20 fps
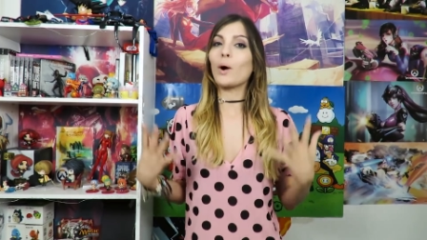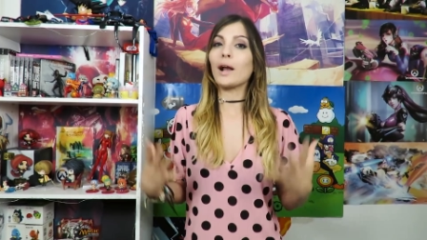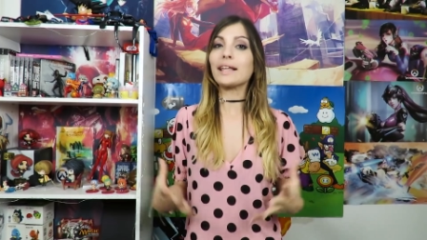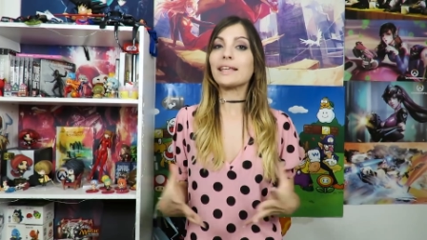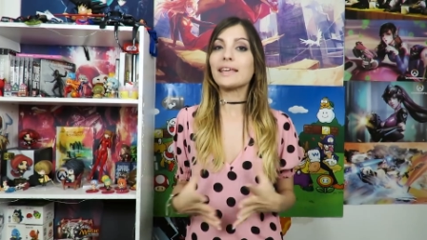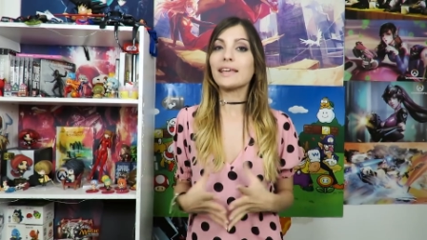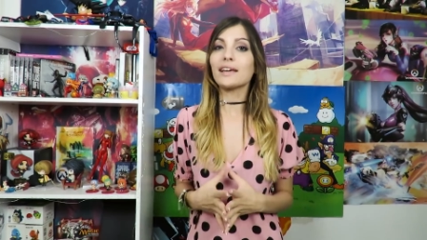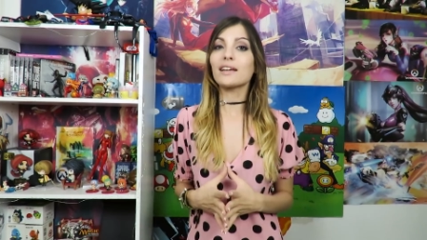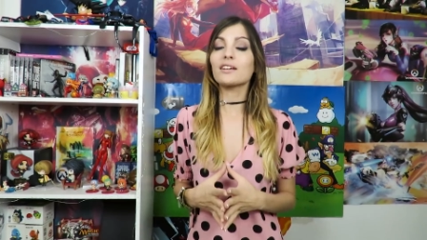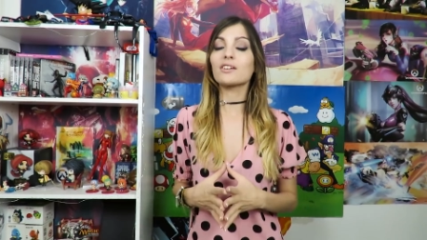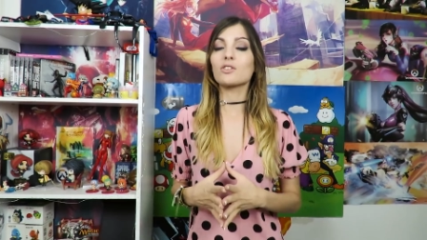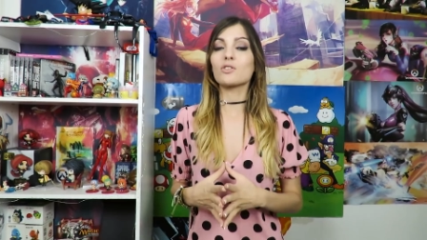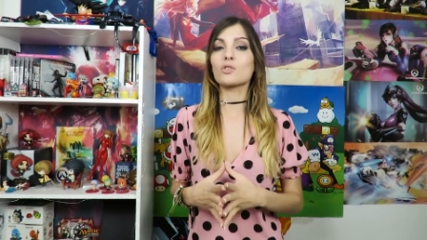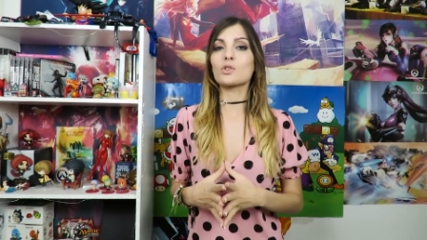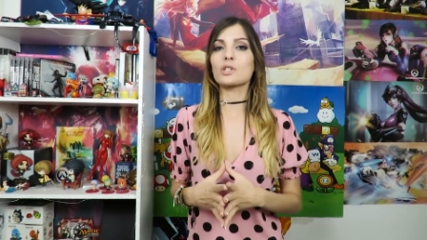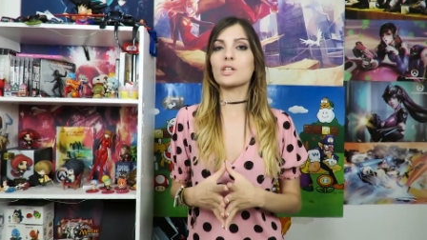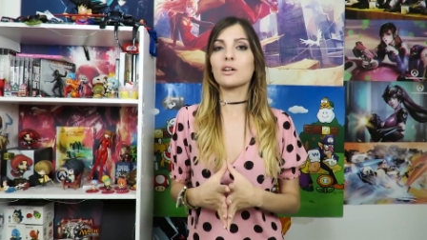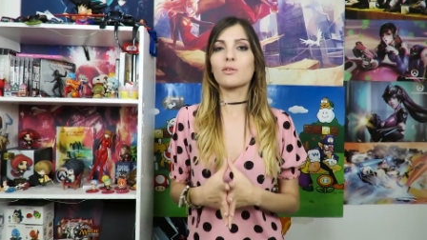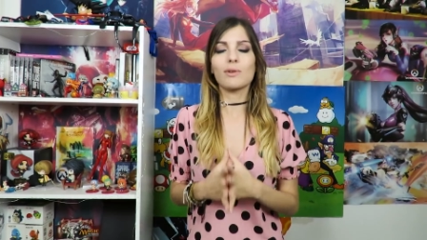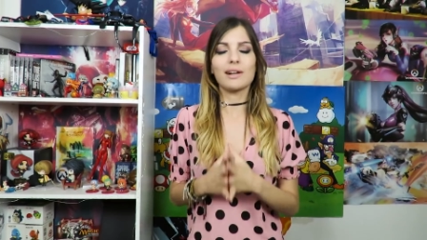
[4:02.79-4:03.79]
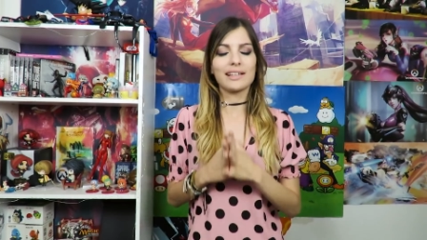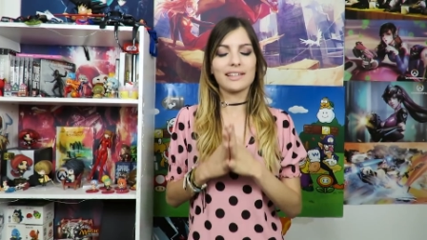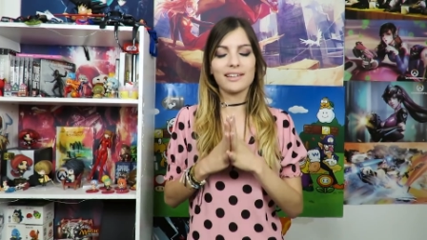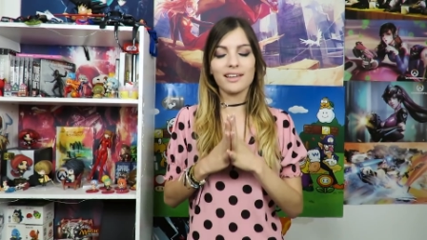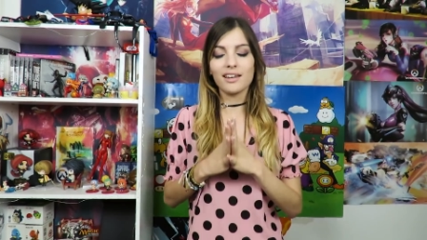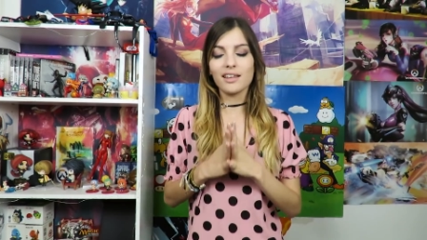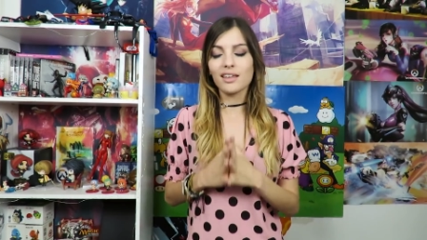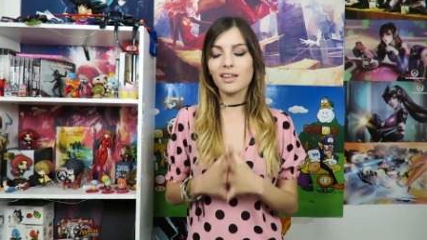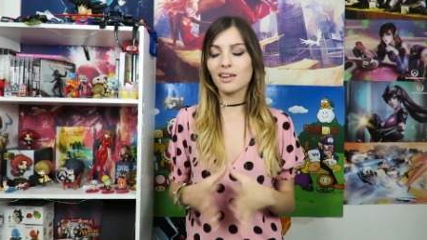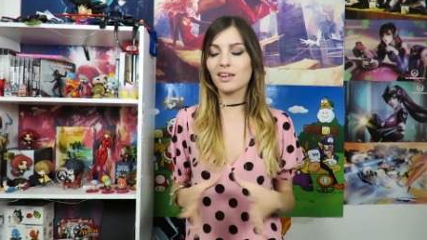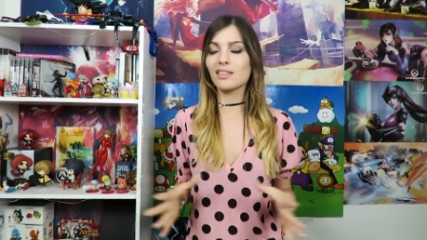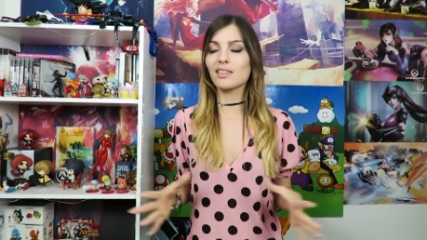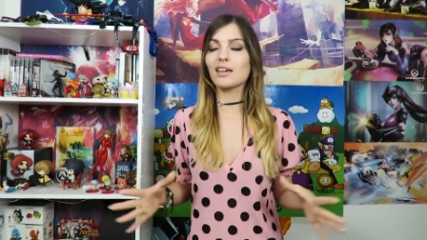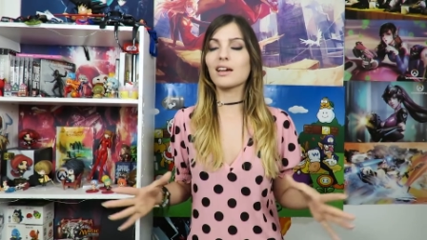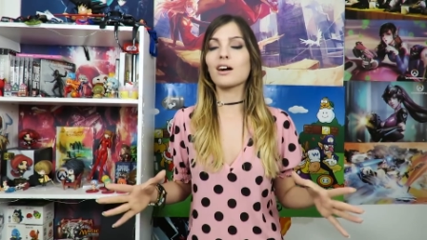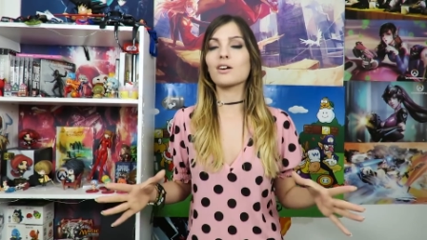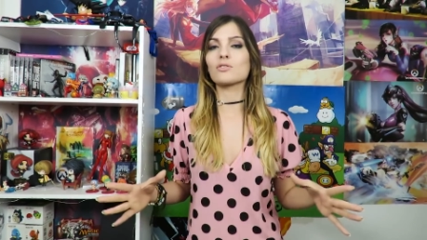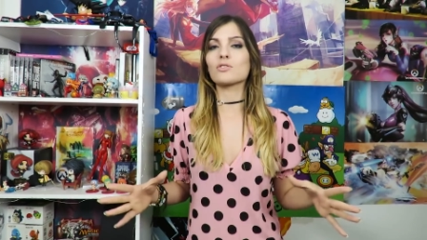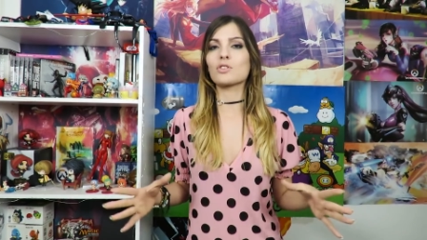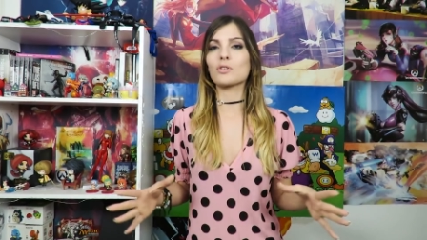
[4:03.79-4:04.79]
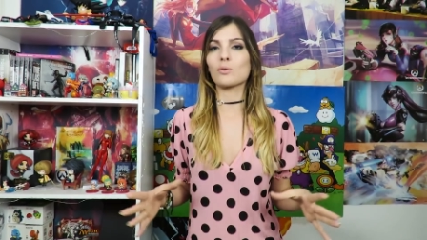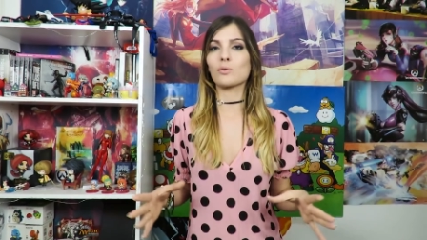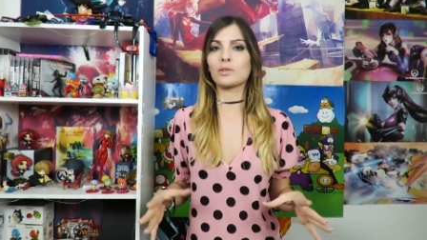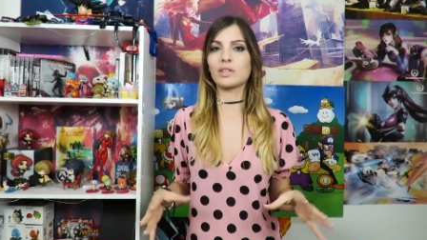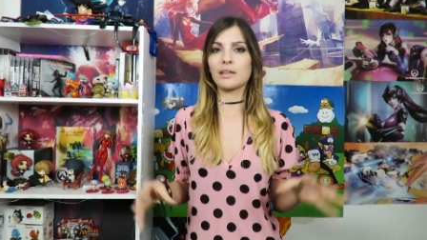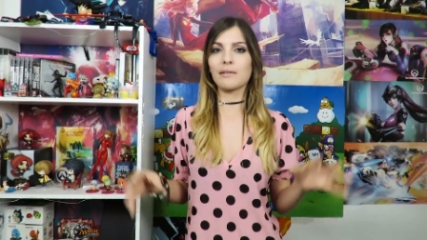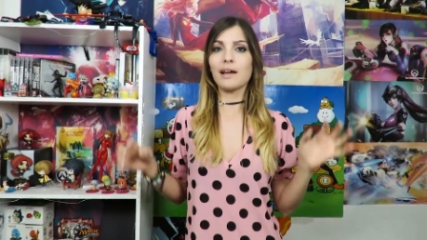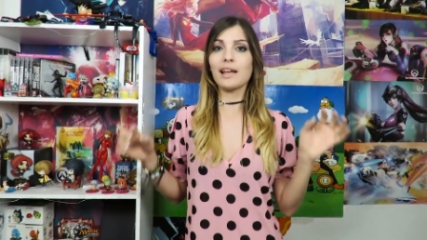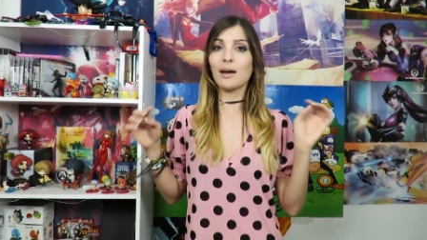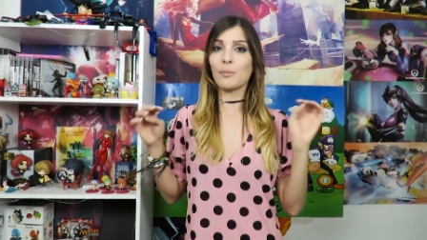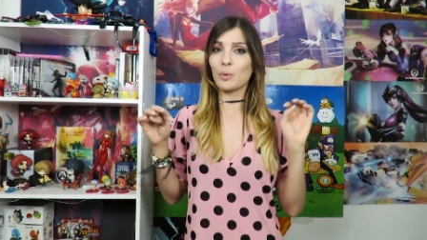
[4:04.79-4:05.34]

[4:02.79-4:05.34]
cualquier cosa, cualquier crítica constructiva